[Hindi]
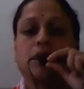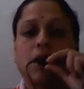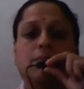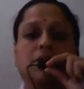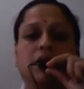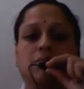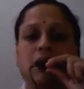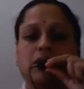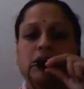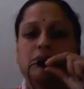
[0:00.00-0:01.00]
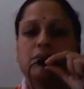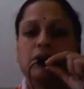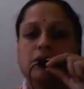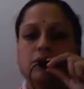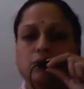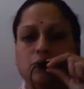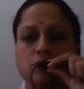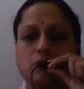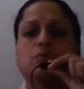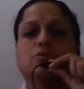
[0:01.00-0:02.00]
कैपिटल मार्केट में
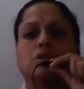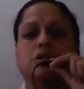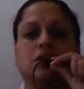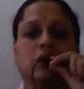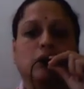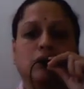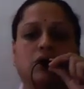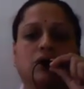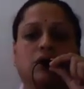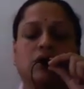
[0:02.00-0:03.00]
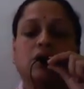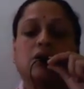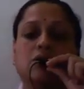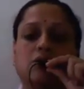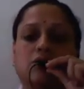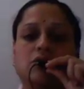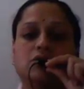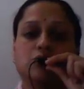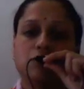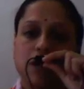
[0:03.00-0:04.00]
उसे इंक्लूड करते हैं और
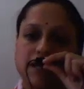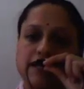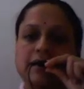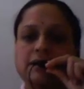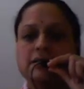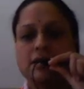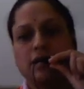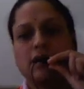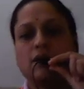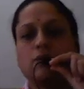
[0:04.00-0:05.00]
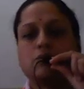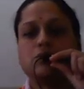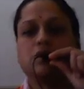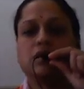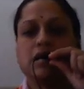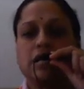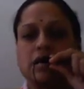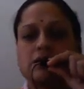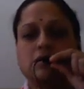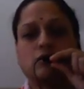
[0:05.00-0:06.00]
जो मार्केट है उसे
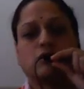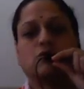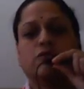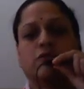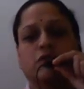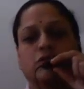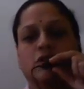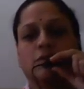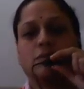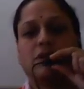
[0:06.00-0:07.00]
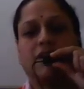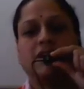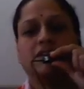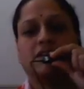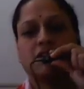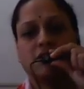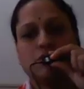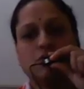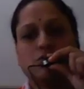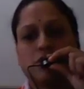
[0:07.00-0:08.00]
कैसे उसको फर्दर हम डिवाइड करते हैं
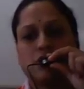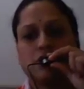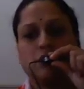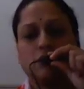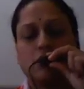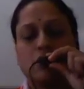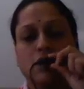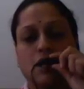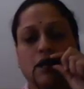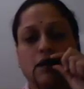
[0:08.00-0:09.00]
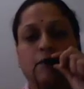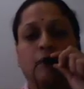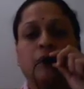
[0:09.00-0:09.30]
उसे इंक्लूड करते हैं